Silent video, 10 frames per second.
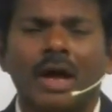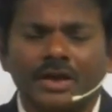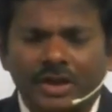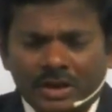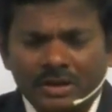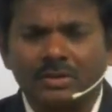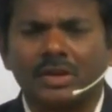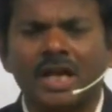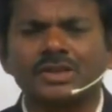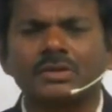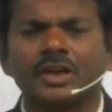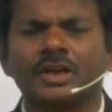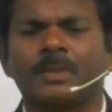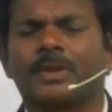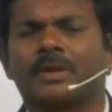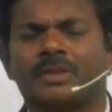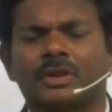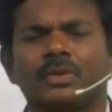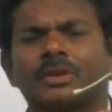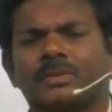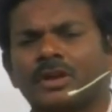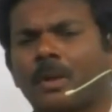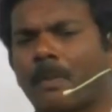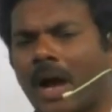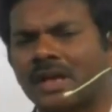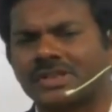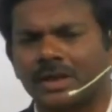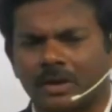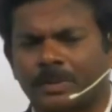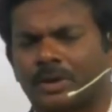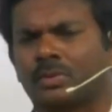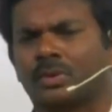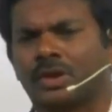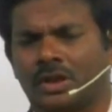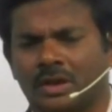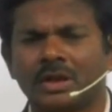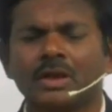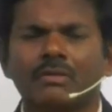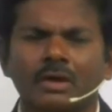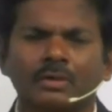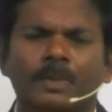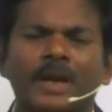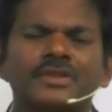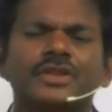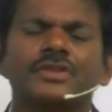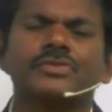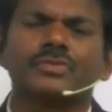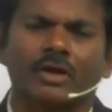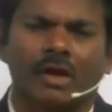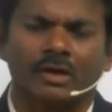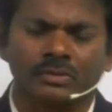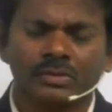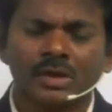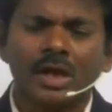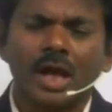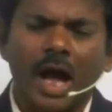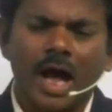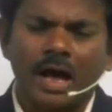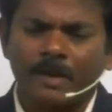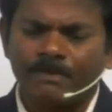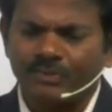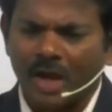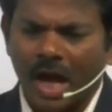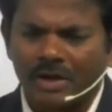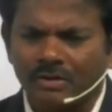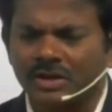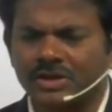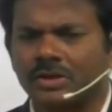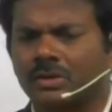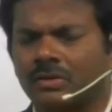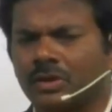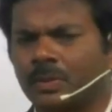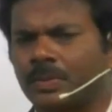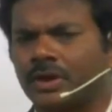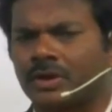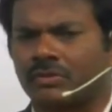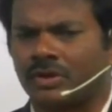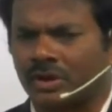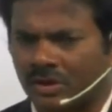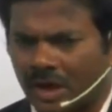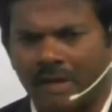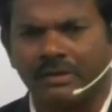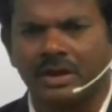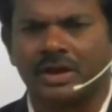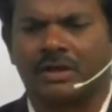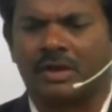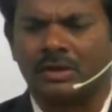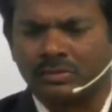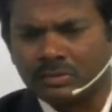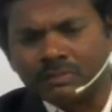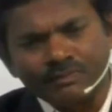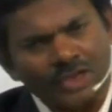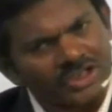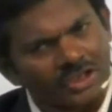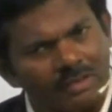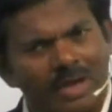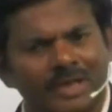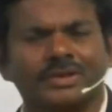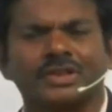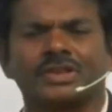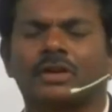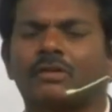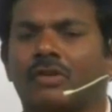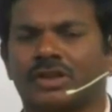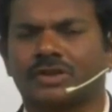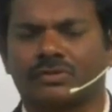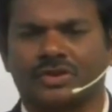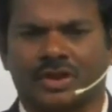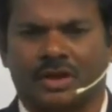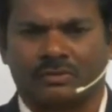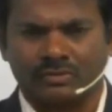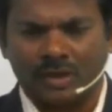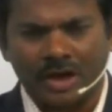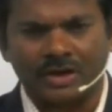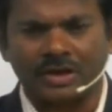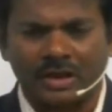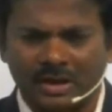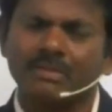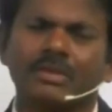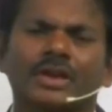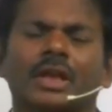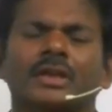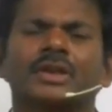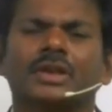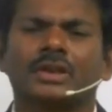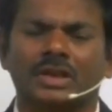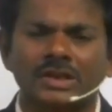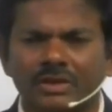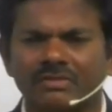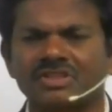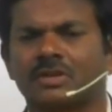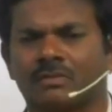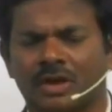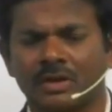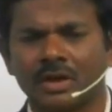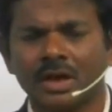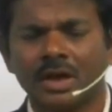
వాళ్ళని దాస్యులు అనే పేరు మీద కొంతమందిని బానిసలుగా పెట్టుకొని వాళ్ళు పని చేయించుకునే వాళ్ళు ఆ ఆర్యుల చేతిలో ఓడిపోయినటువంటి ద్రావిళ్ళు అనేవాళ్ళు దక్షిణ భారతదేశానికి వలస వచ్చారు అనేది మనకి అందరికీ తెలిసిన విషయమే